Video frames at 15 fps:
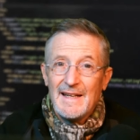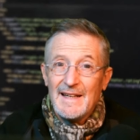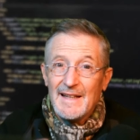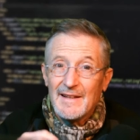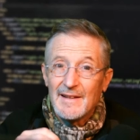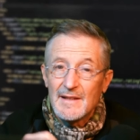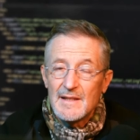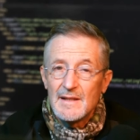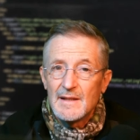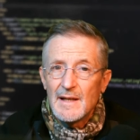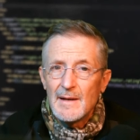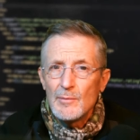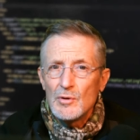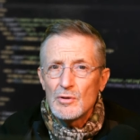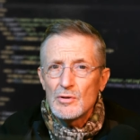
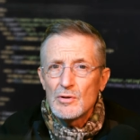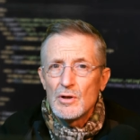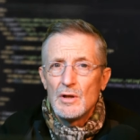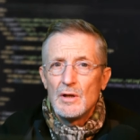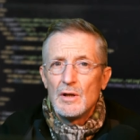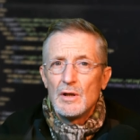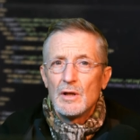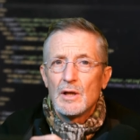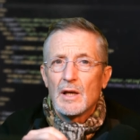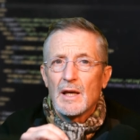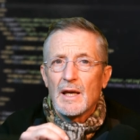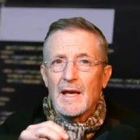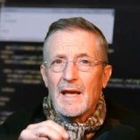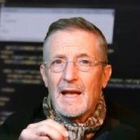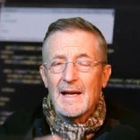Necesitamos
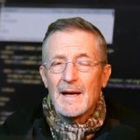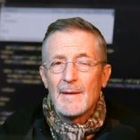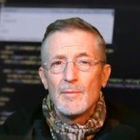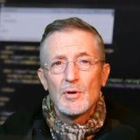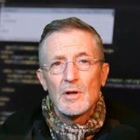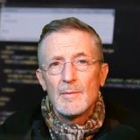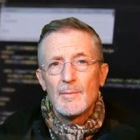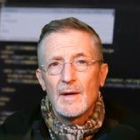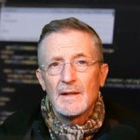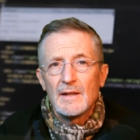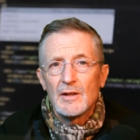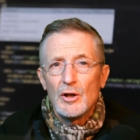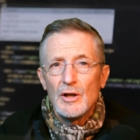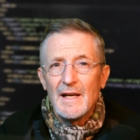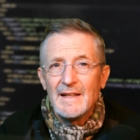que el cambio
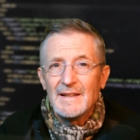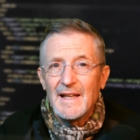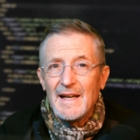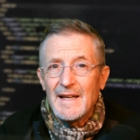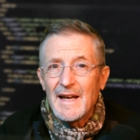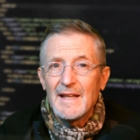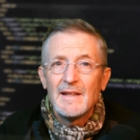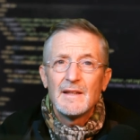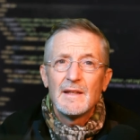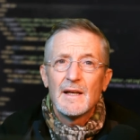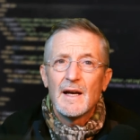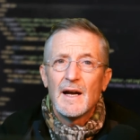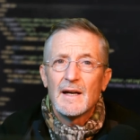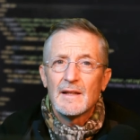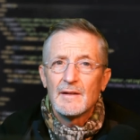climático y la
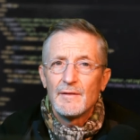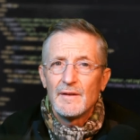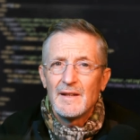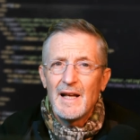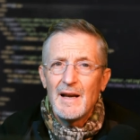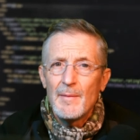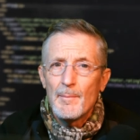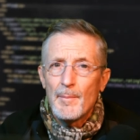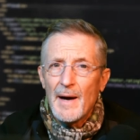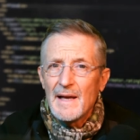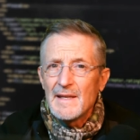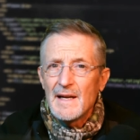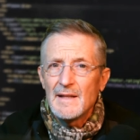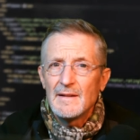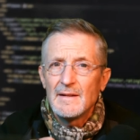inteligencia artificial
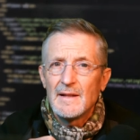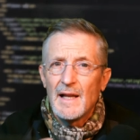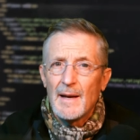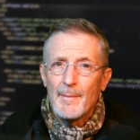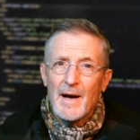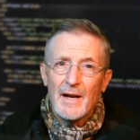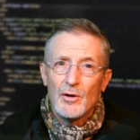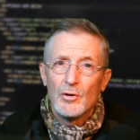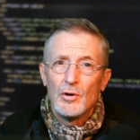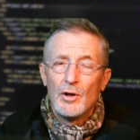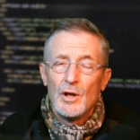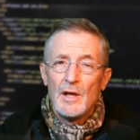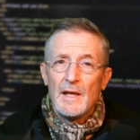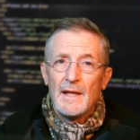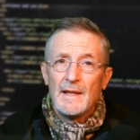vayan de la mano
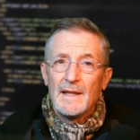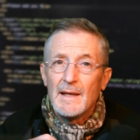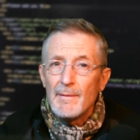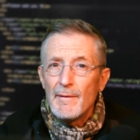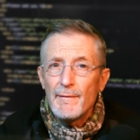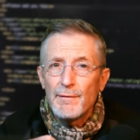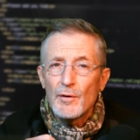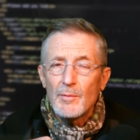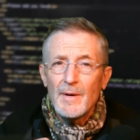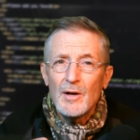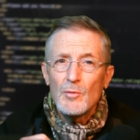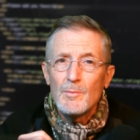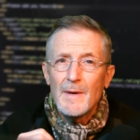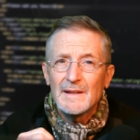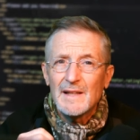deben formar
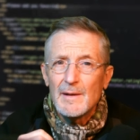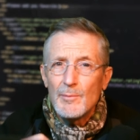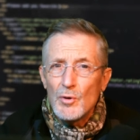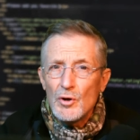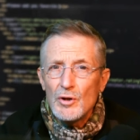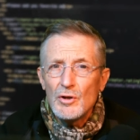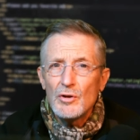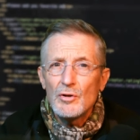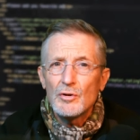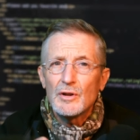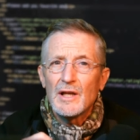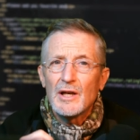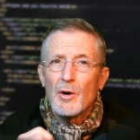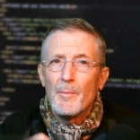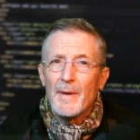un matrimonio
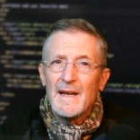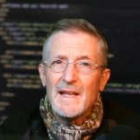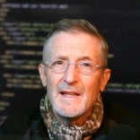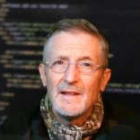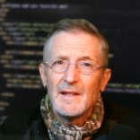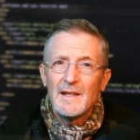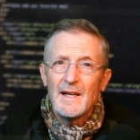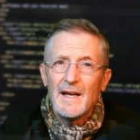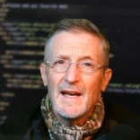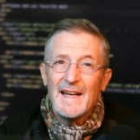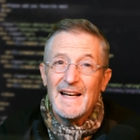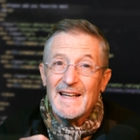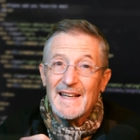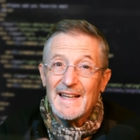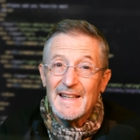de conveniencia
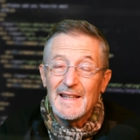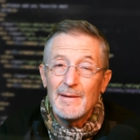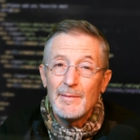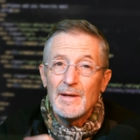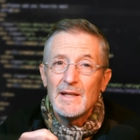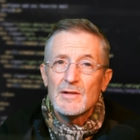en el que debe